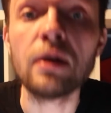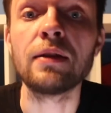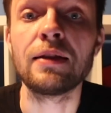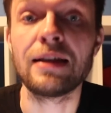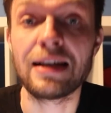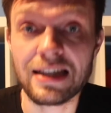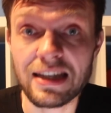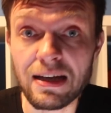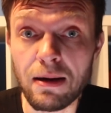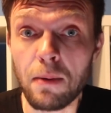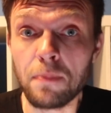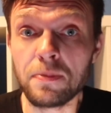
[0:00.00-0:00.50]

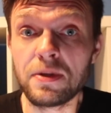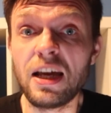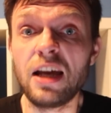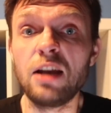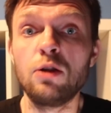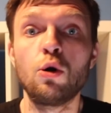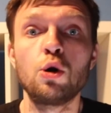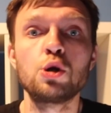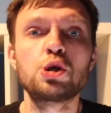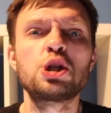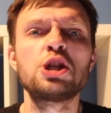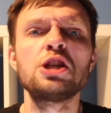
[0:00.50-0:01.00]
На самом
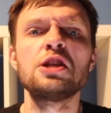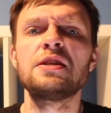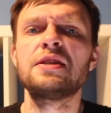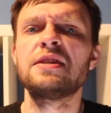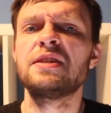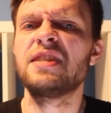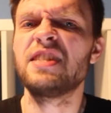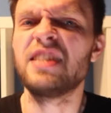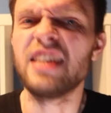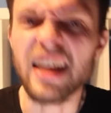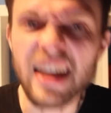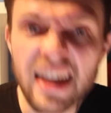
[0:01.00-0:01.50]
деле очень
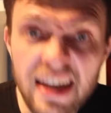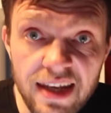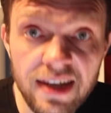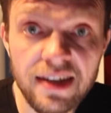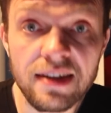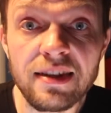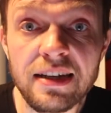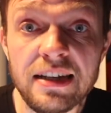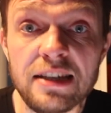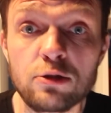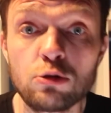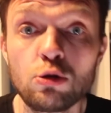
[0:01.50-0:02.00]

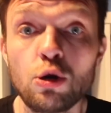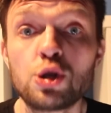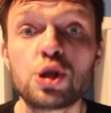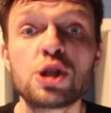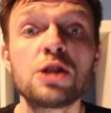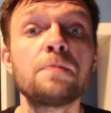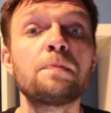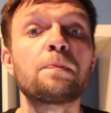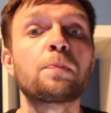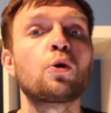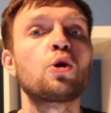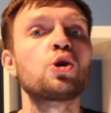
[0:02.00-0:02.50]
серийный, с
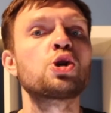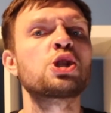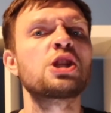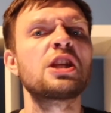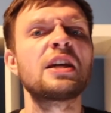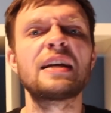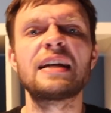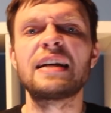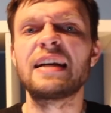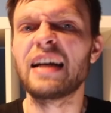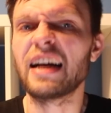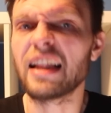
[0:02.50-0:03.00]
очень
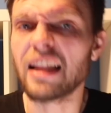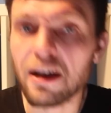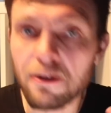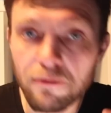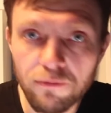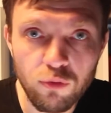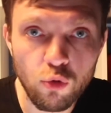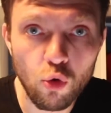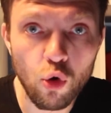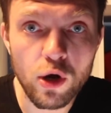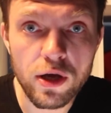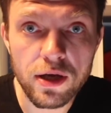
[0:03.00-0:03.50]
прочной
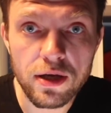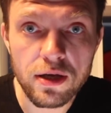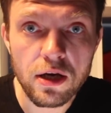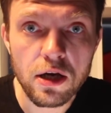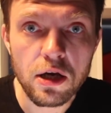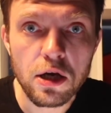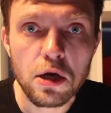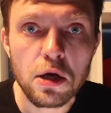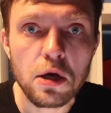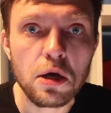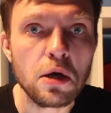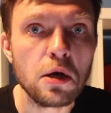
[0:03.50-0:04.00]
головой.
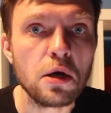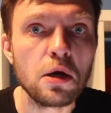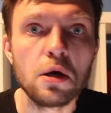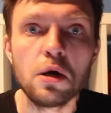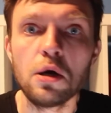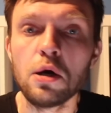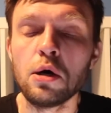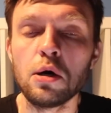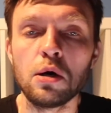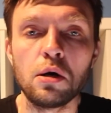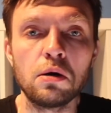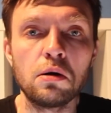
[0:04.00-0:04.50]

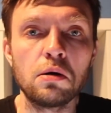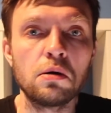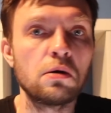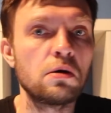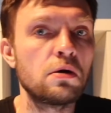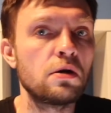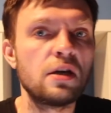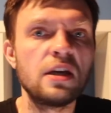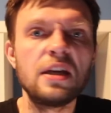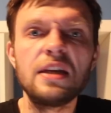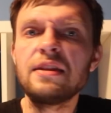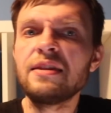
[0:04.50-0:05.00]
Э,
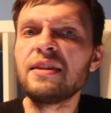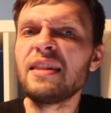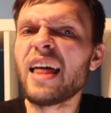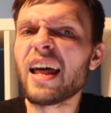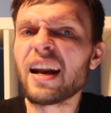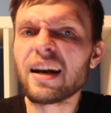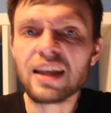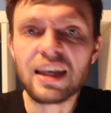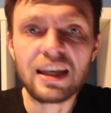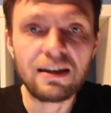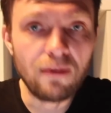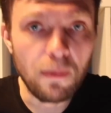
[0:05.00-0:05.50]

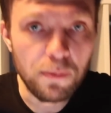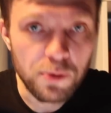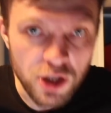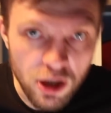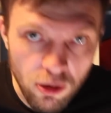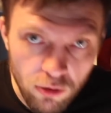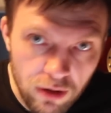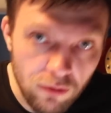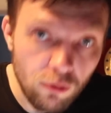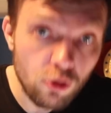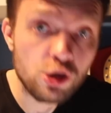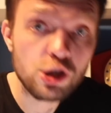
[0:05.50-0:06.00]
энергии
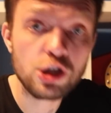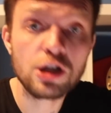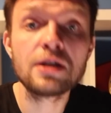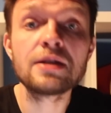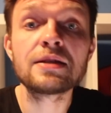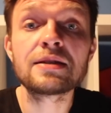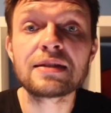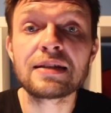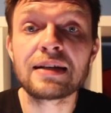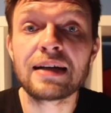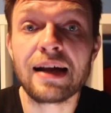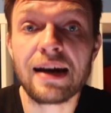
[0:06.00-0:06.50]
вообще у него
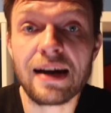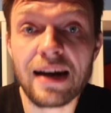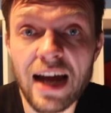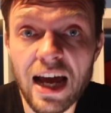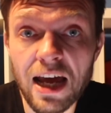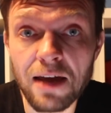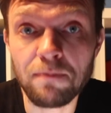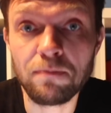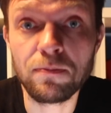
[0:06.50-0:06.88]
через край